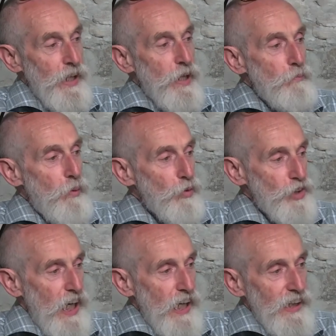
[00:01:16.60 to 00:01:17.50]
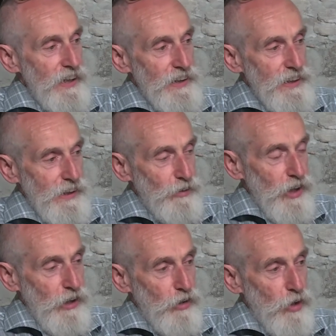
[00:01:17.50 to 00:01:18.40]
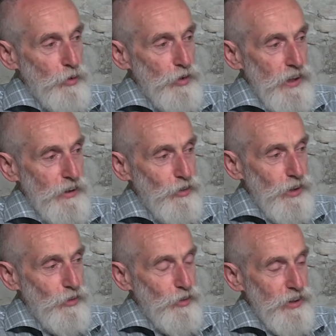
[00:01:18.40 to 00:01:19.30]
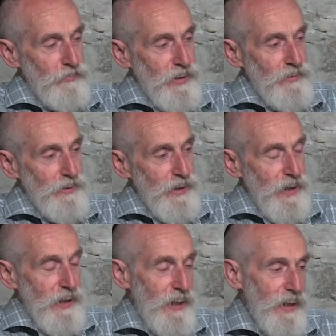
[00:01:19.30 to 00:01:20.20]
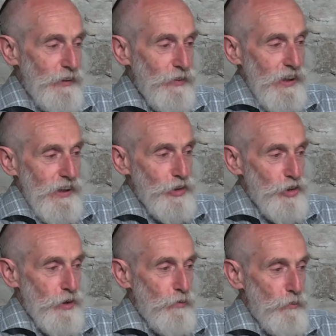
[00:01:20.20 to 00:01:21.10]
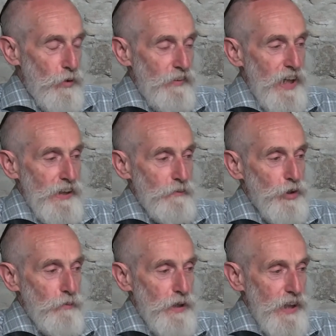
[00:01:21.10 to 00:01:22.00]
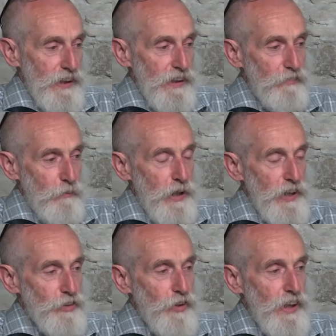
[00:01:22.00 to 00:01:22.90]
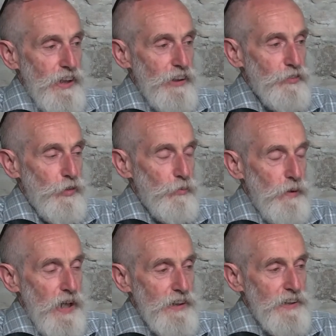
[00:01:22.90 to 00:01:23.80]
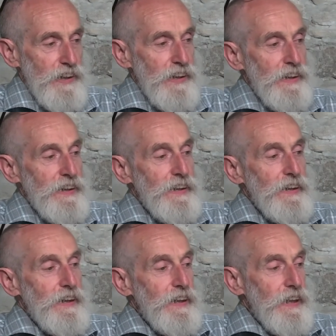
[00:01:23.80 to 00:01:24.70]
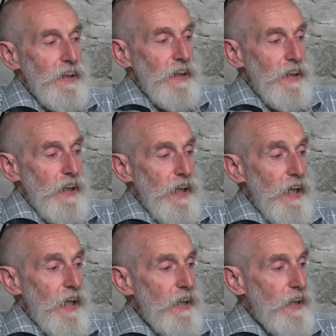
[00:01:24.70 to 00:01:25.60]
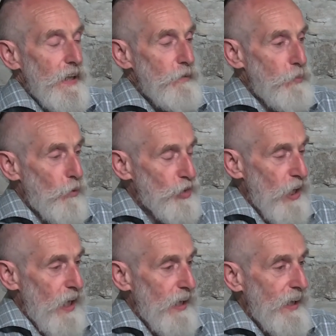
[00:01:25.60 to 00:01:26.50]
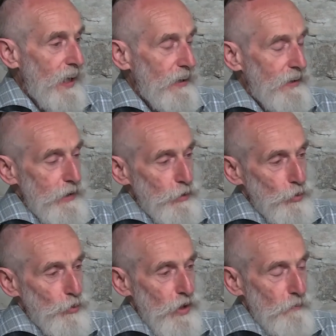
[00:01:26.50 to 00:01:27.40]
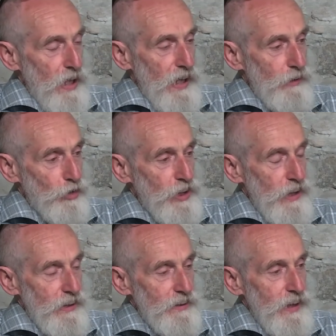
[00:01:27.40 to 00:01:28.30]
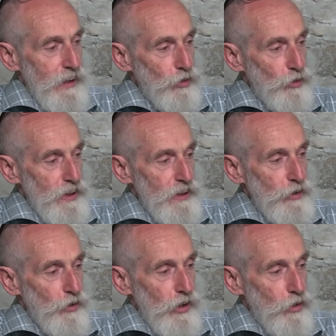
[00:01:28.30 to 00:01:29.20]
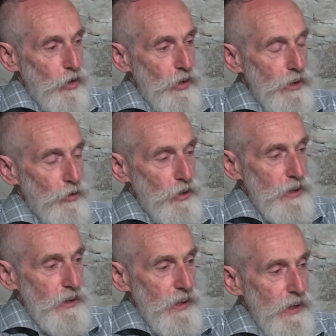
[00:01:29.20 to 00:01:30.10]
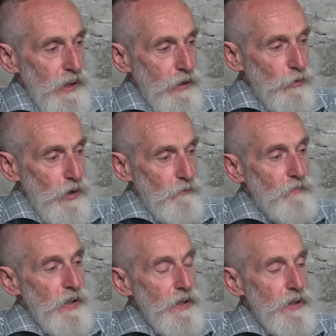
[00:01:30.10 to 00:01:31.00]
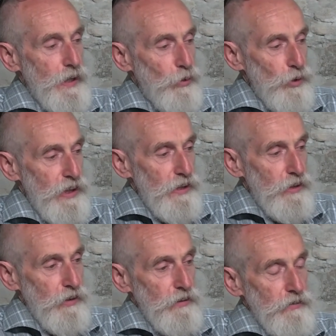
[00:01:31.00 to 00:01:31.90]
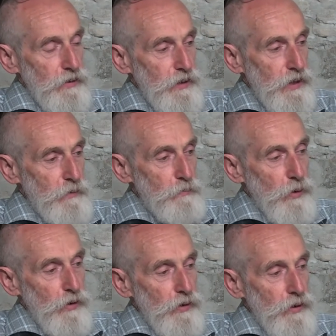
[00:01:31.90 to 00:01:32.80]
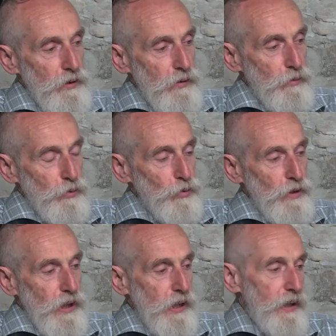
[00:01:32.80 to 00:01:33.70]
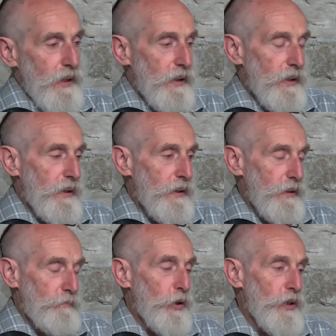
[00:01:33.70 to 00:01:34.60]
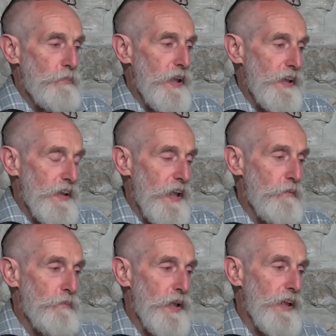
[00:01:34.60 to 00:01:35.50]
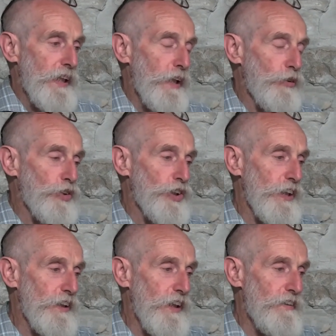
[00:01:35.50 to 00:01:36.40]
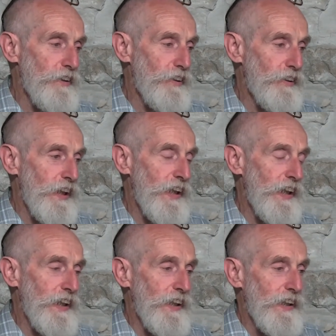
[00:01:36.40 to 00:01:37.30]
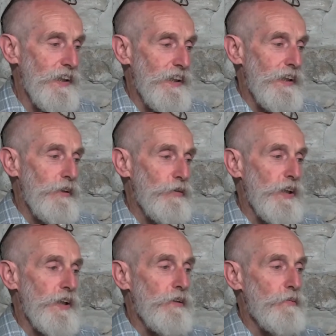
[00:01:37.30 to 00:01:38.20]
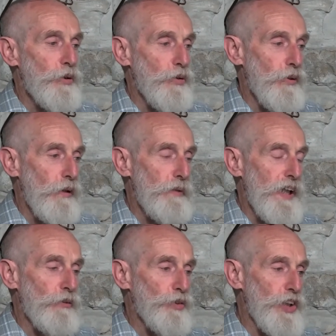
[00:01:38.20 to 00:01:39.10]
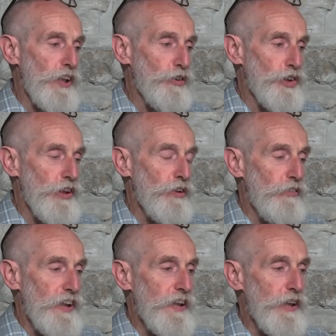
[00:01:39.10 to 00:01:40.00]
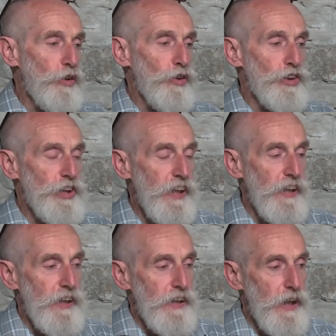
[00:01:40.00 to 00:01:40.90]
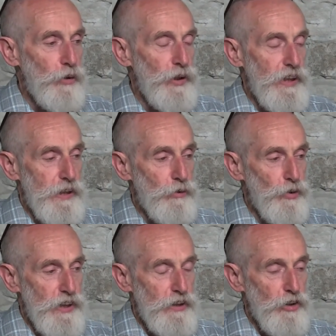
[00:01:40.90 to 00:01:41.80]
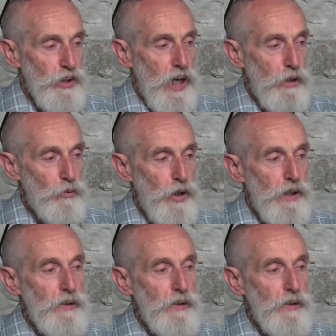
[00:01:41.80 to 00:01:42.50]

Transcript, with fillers: Può usare, se non è comoda, con la coltivazione della calendula, che adesso siamo un po' avanti, ma è una pianta che fa presto anche a svilupparsi, eh, può usare la tintura Mados e l'estratto idroalcolico di calendula, diluito tipo una, eh, poi dipende sempre dalla concentrazione, quindi comunque almeno un 100-120 gocce diluite in un litro d'acqua,